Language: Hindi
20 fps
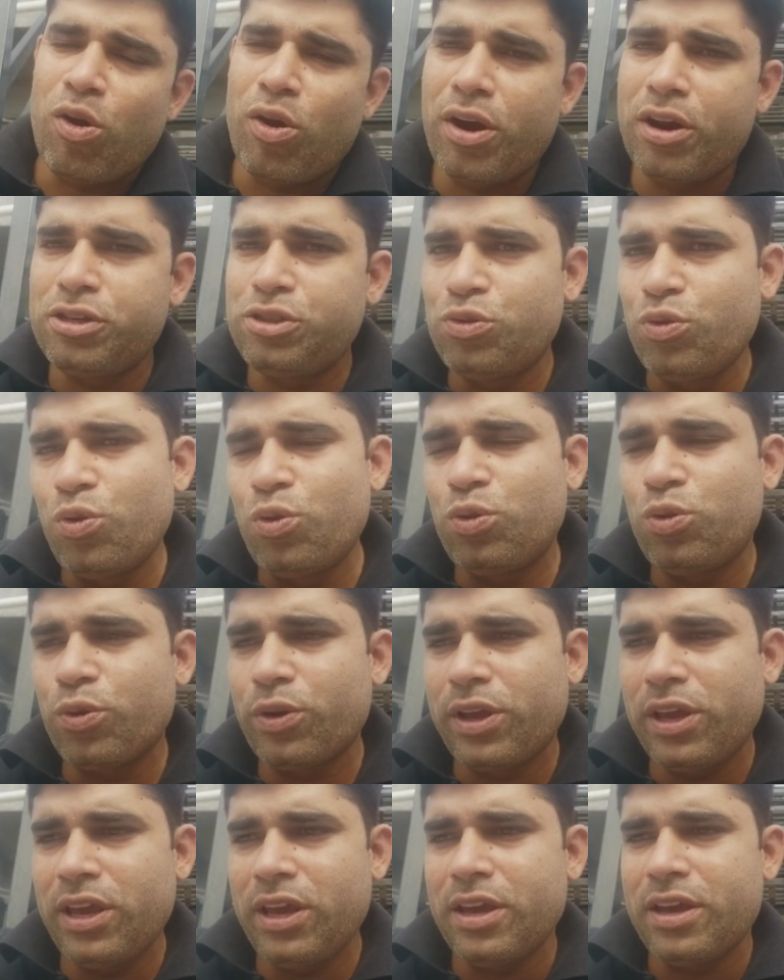लॉन्ड्री शुरू तो
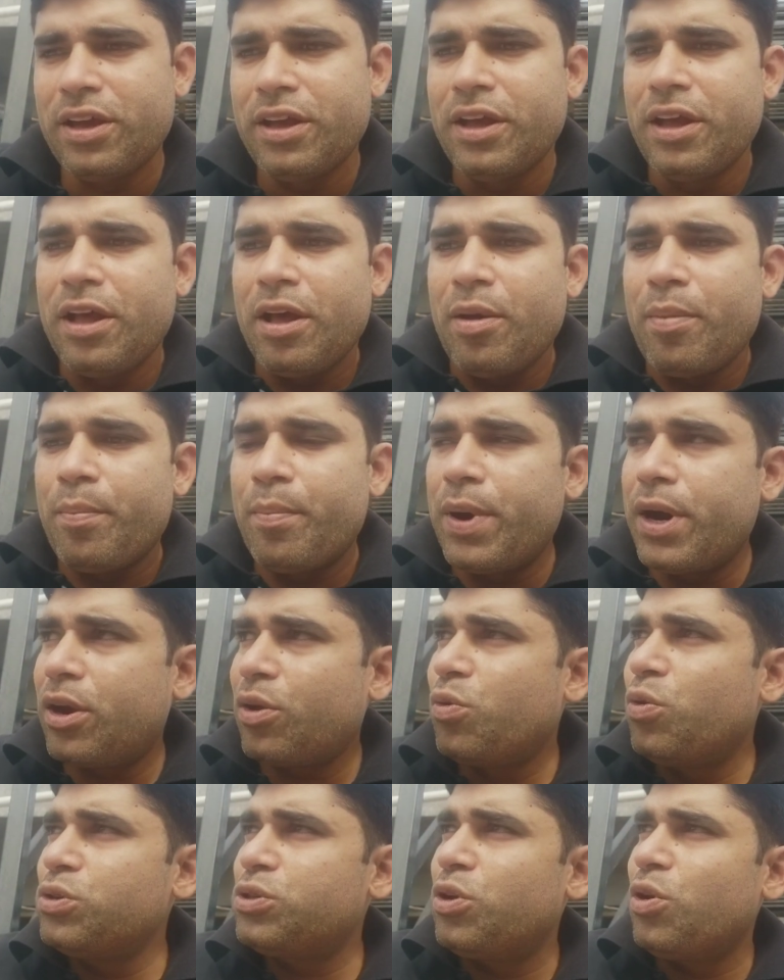की बट
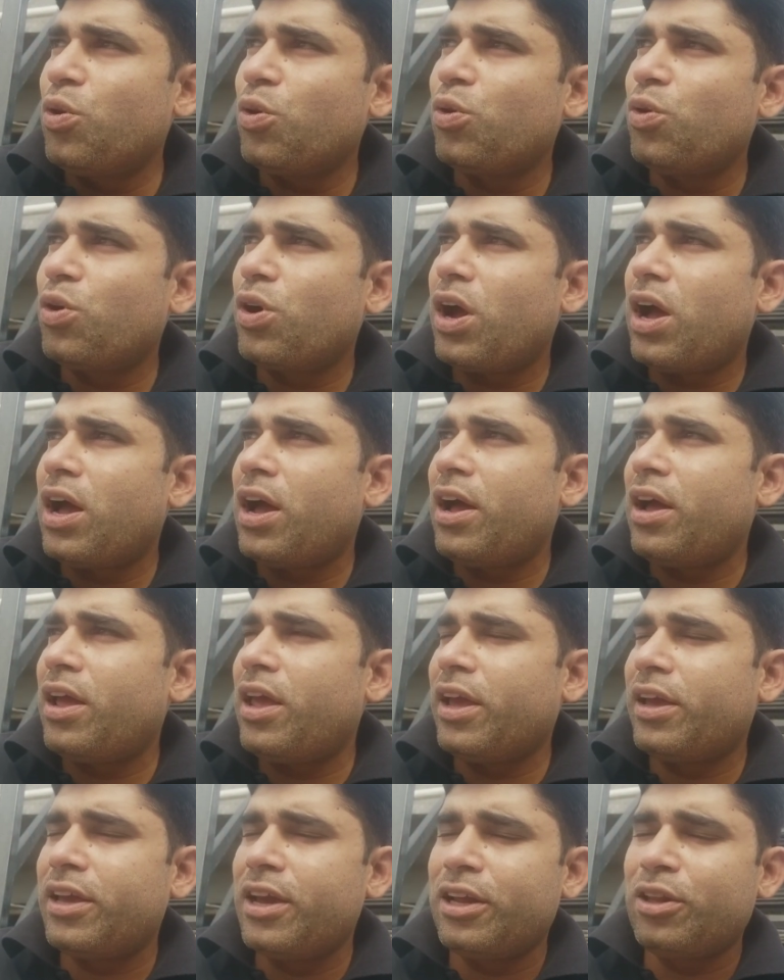कुछ लोगों का
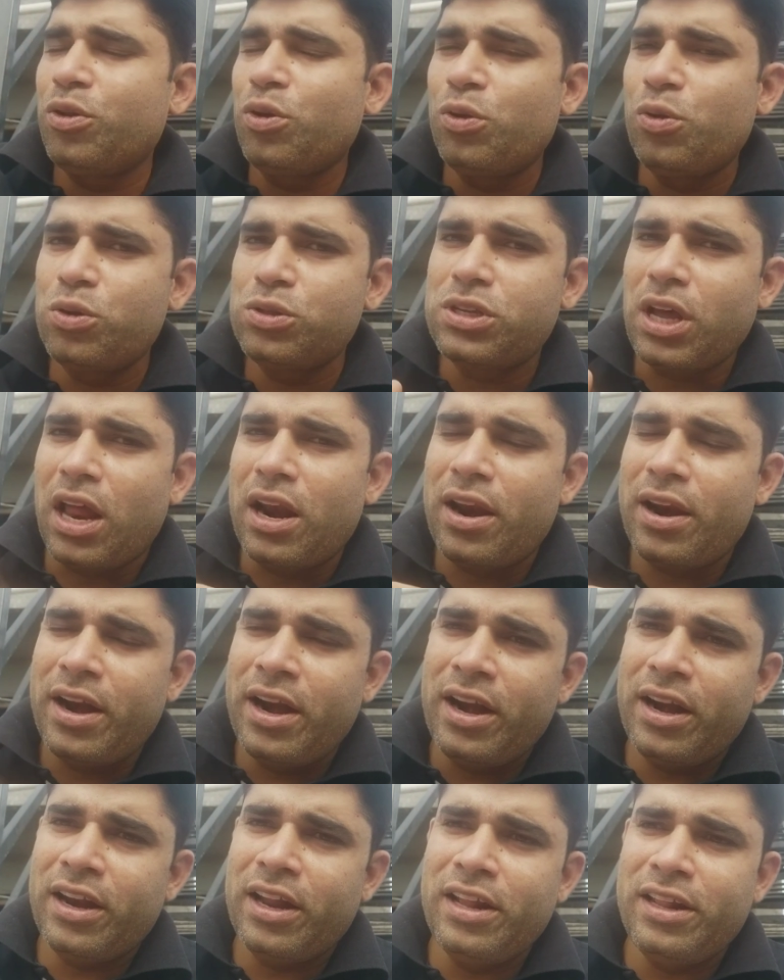एक एक दो दो साल
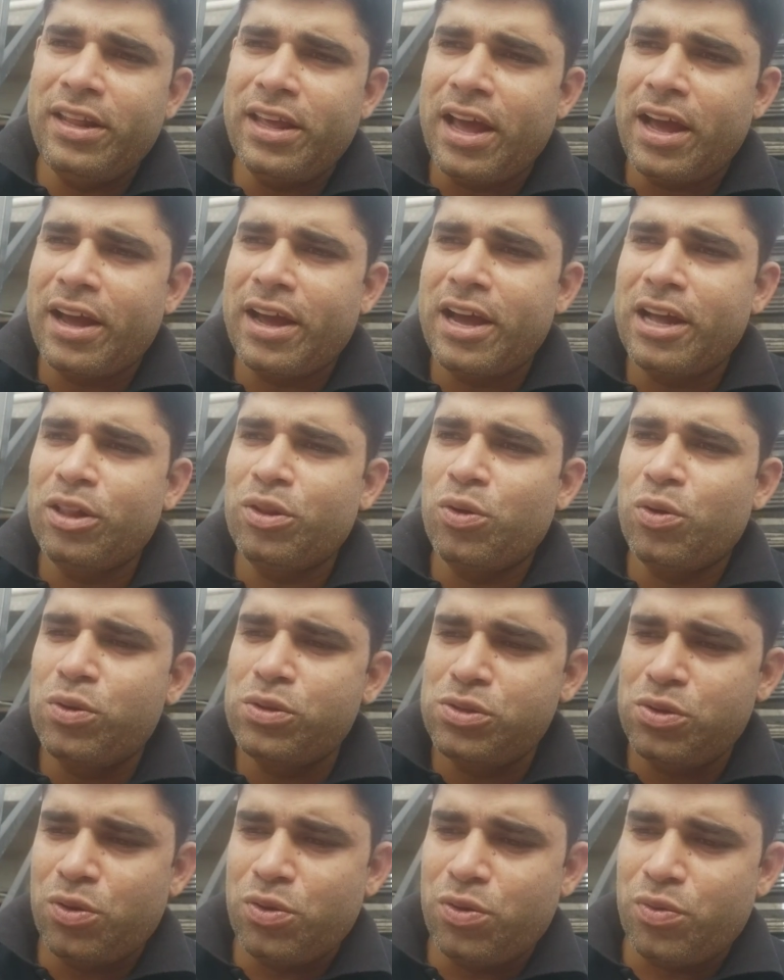रेंट नहीं दिया गया तो
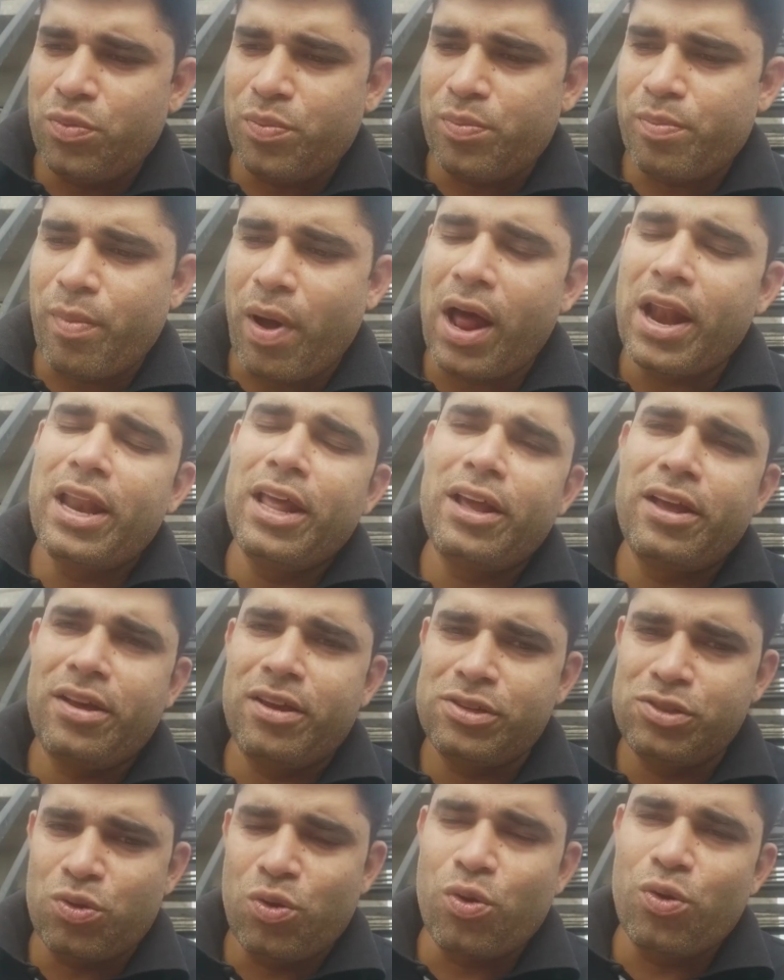जो मालिक
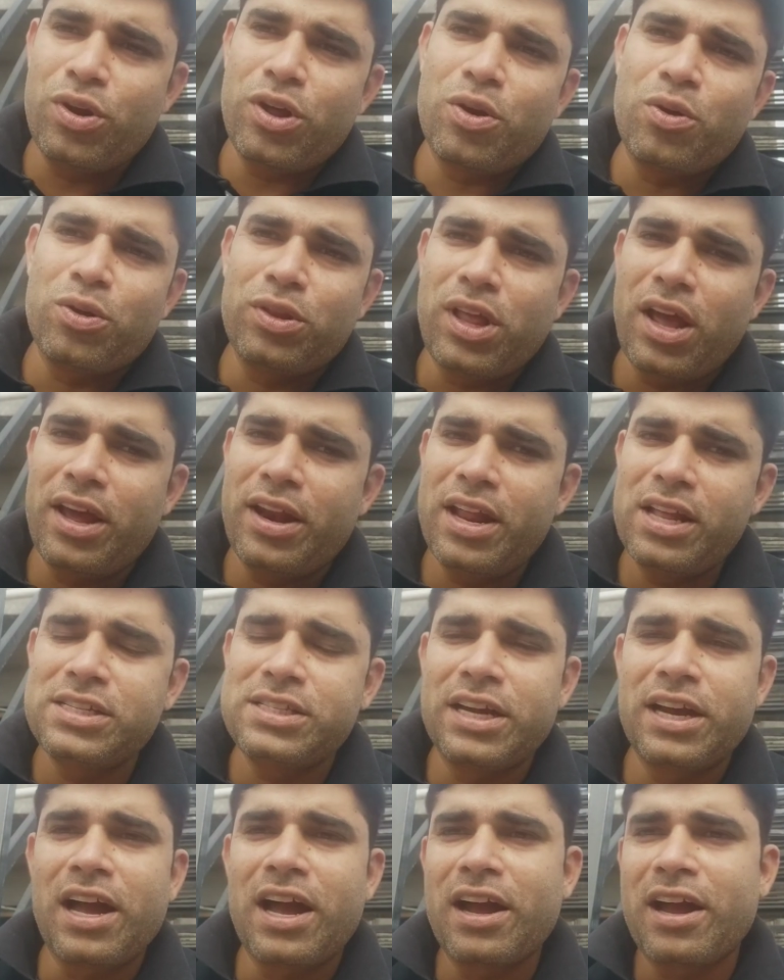जो ओनर होता है ना
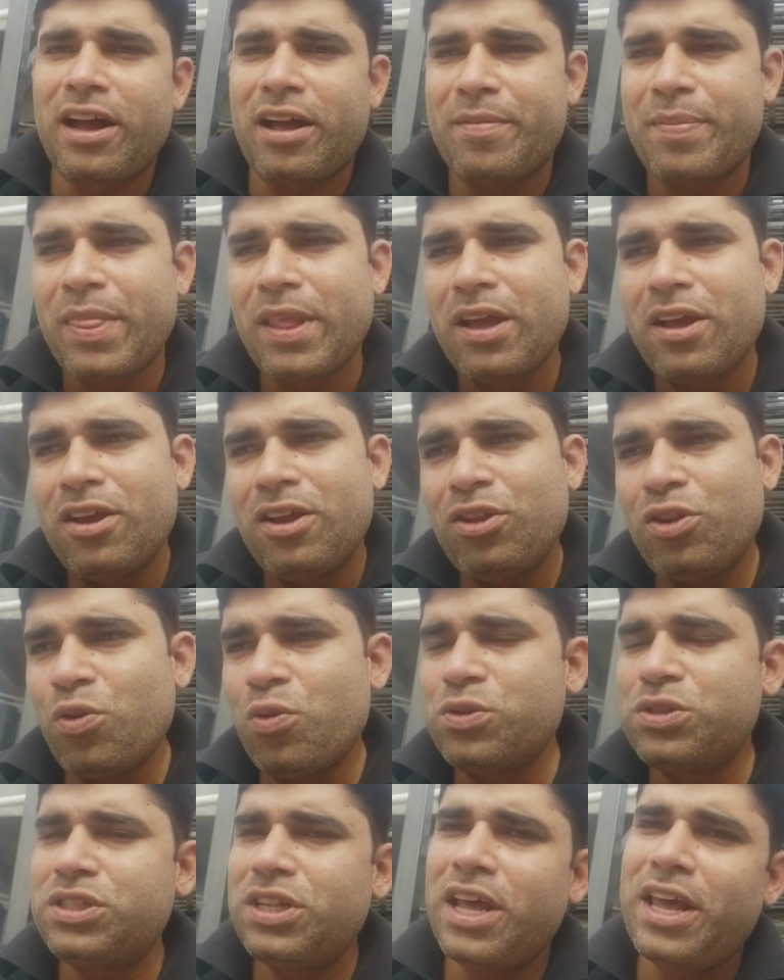जगह का
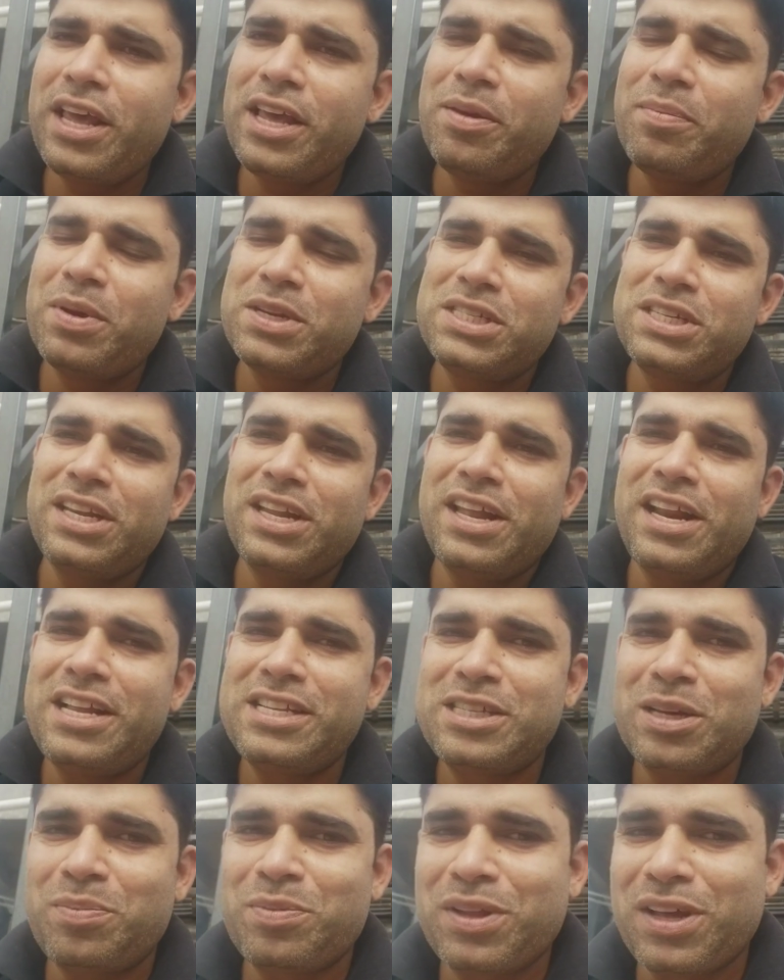तो उसने ही मशीनरी
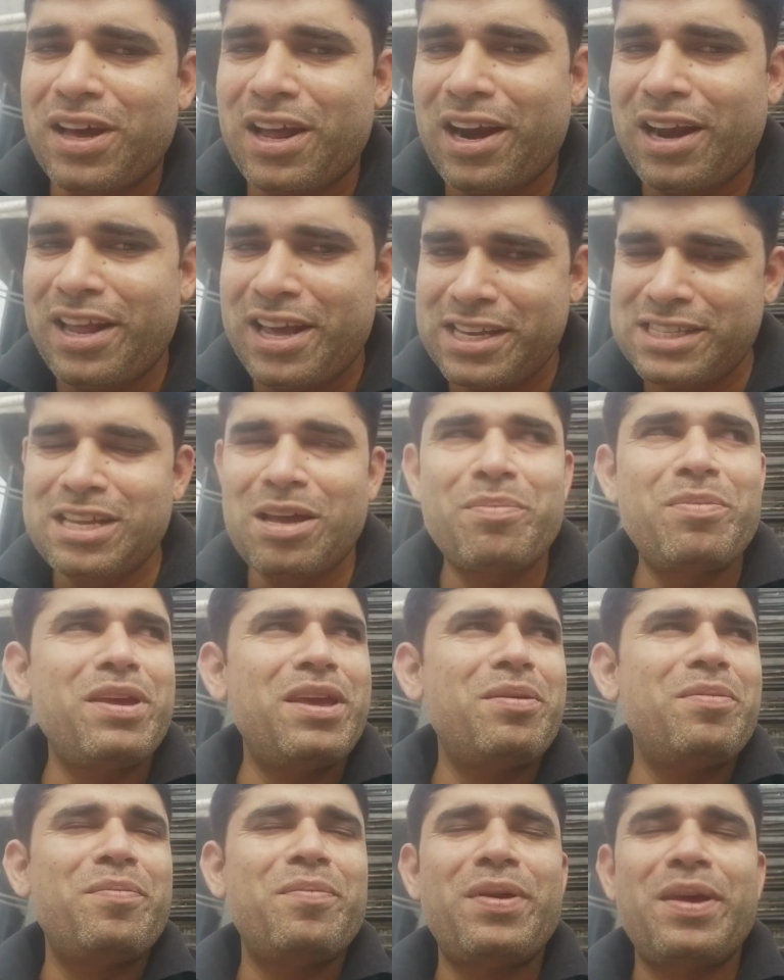जब्त कर ली ऐसा
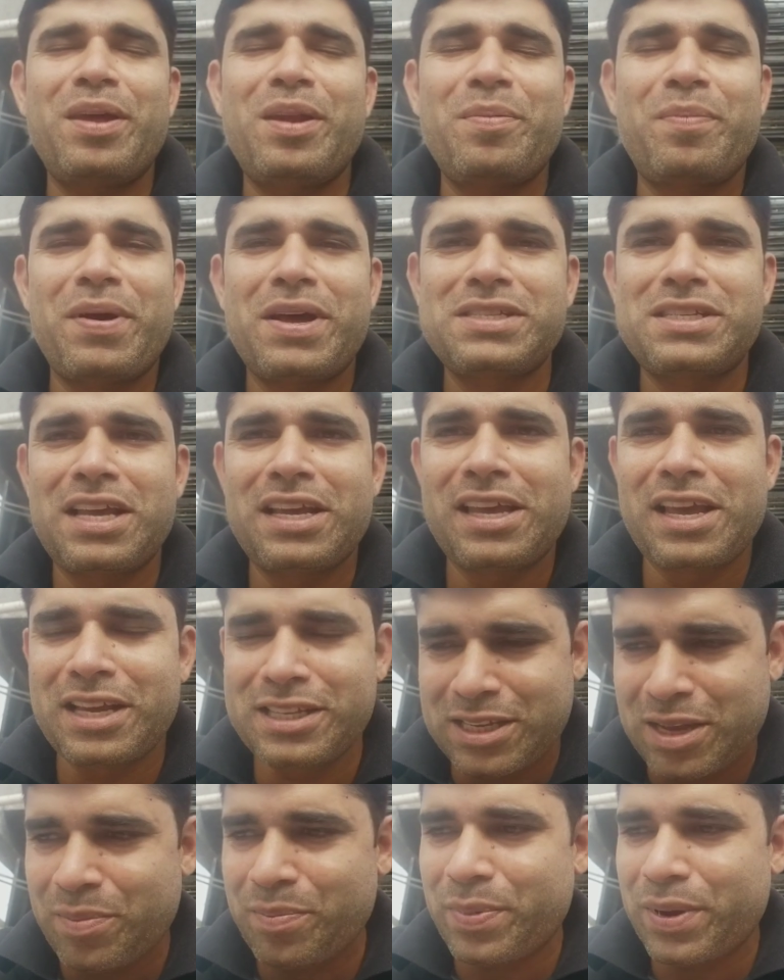भी मेरे पास एक
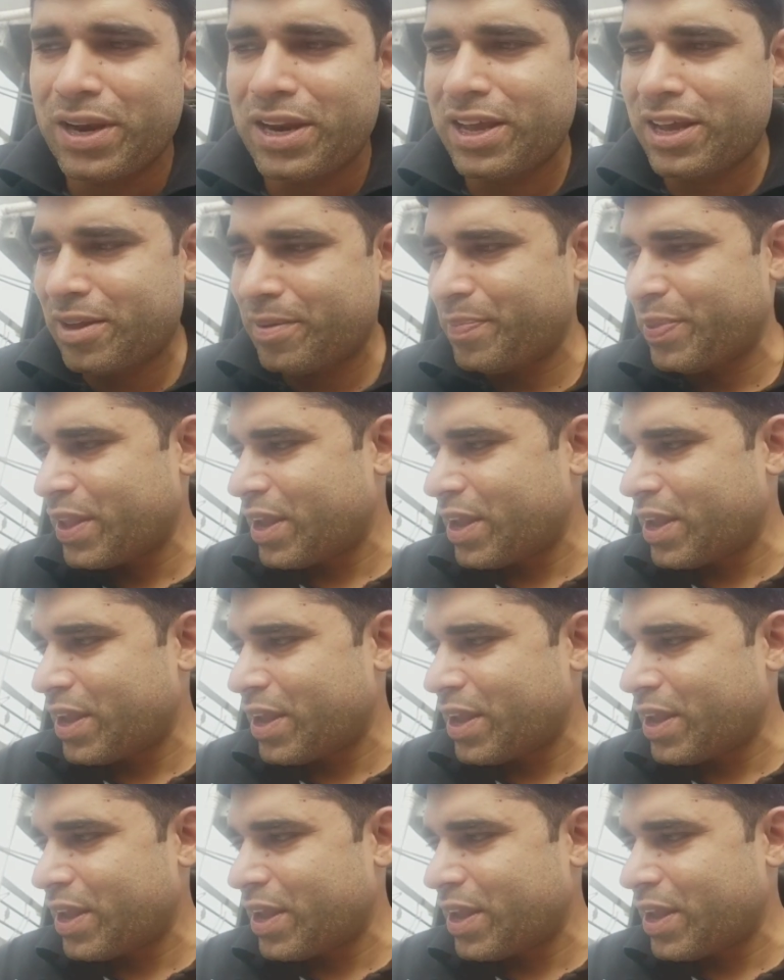एग्ज़ाम्पल है